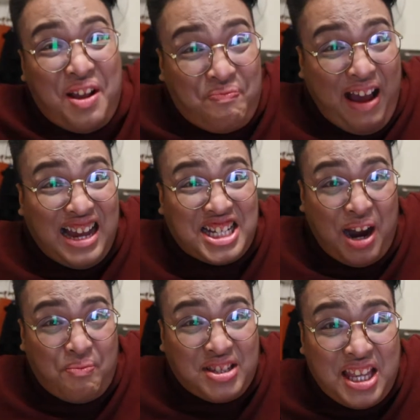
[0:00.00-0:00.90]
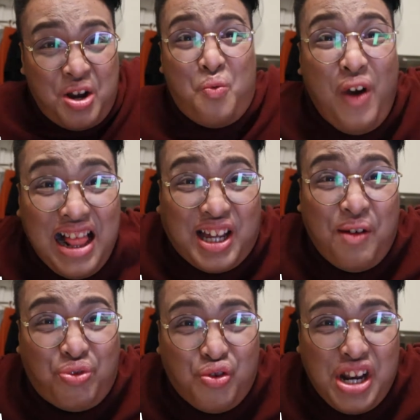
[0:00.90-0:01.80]
up mga jammers and
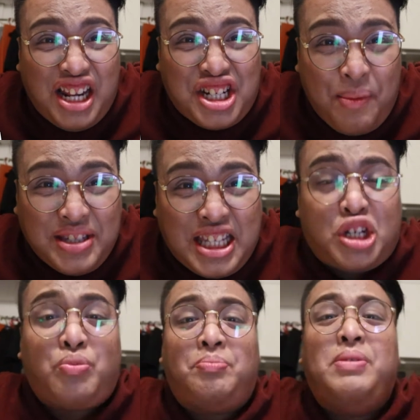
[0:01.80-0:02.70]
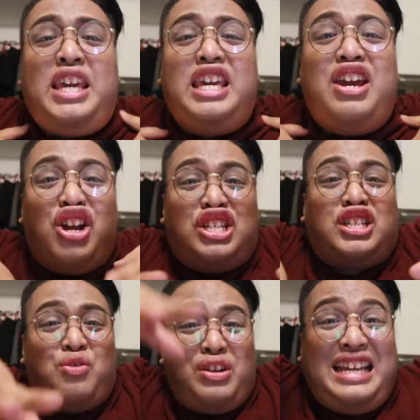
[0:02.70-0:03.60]
welcome to another jammers show with me, your
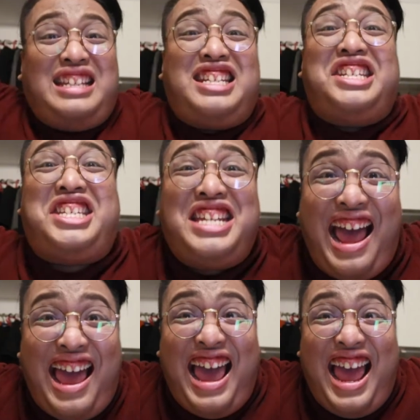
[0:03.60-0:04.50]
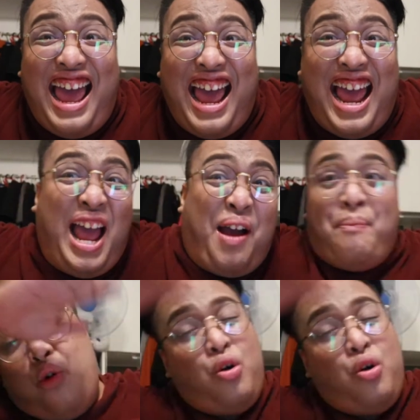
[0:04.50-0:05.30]
student Jam!